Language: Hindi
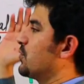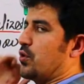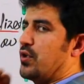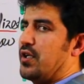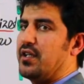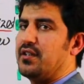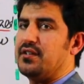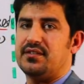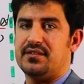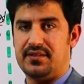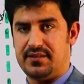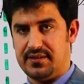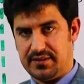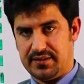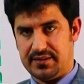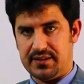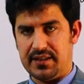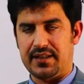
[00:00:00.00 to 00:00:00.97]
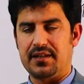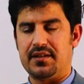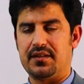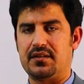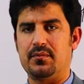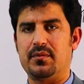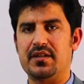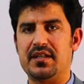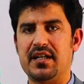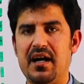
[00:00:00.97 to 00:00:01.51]
रेजोनेंस क्या
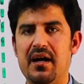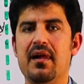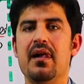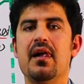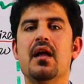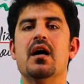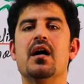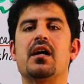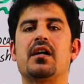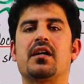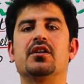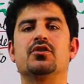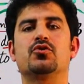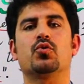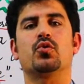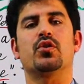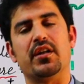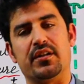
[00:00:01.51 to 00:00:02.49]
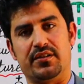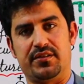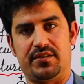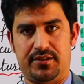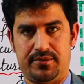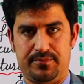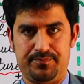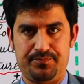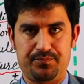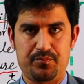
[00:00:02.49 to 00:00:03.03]
कहते हैं भैया
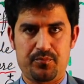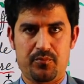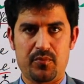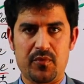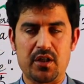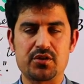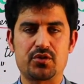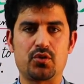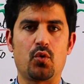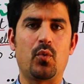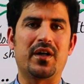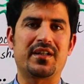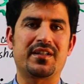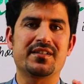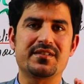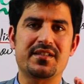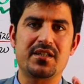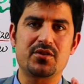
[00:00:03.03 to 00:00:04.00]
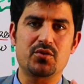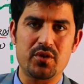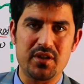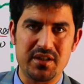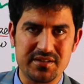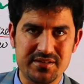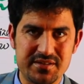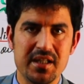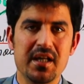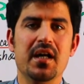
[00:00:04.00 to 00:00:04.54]
रेजोनेंस सो वट इज
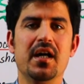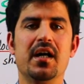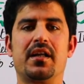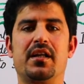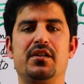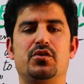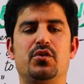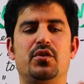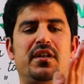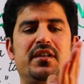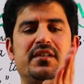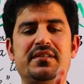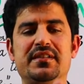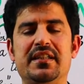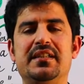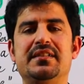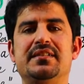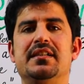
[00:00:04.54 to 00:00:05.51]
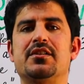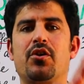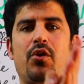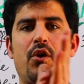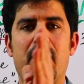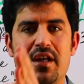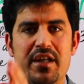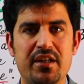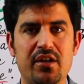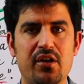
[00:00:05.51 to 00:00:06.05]
रेजोनेंस रेजोनेंस इज द
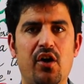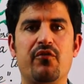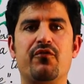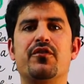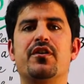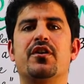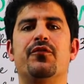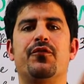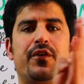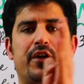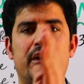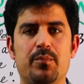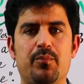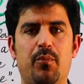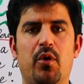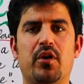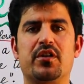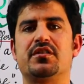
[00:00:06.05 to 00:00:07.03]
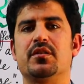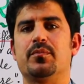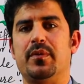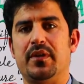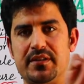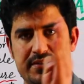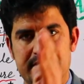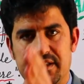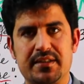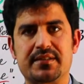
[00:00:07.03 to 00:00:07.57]
ड्राॅइंग ऑफ डिफरेंट
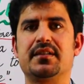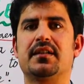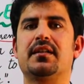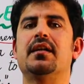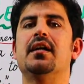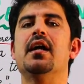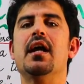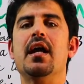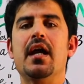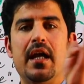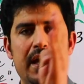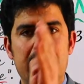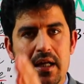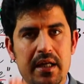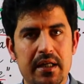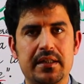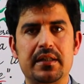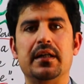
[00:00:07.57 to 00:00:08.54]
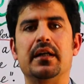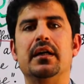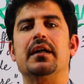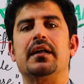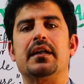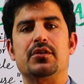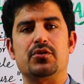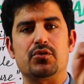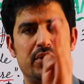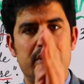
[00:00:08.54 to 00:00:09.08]
पॉसिबल स्ट्रक्चर एक
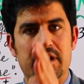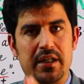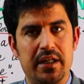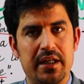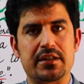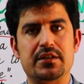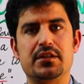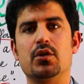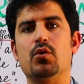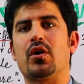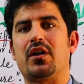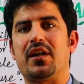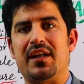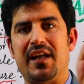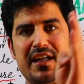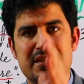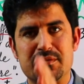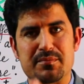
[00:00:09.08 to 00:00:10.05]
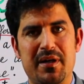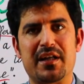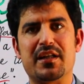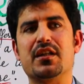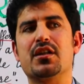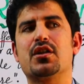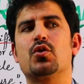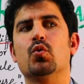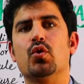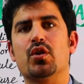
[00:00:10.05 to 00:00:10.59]
uh, एक डिलोकलाइज
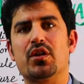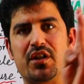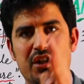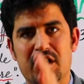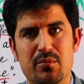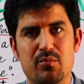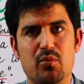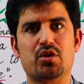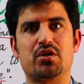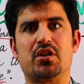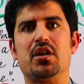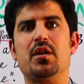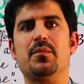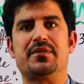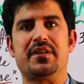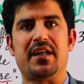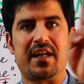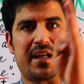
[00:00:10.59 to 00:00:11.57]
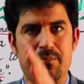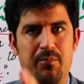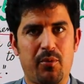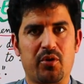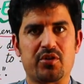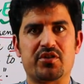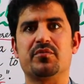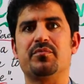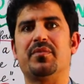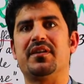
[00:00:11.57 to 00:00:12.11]
मालिक्यूल के लिए मुख्तलिफ सारे
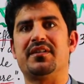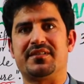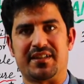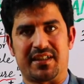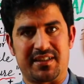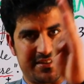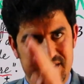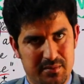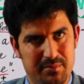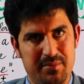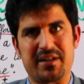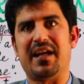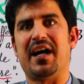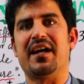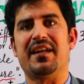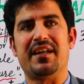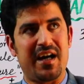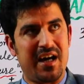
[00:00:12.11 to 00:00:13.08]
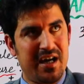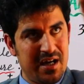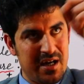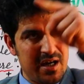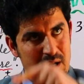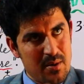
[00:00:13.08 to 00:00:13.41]
पॉसिबल स्ट्रक्चर बनाना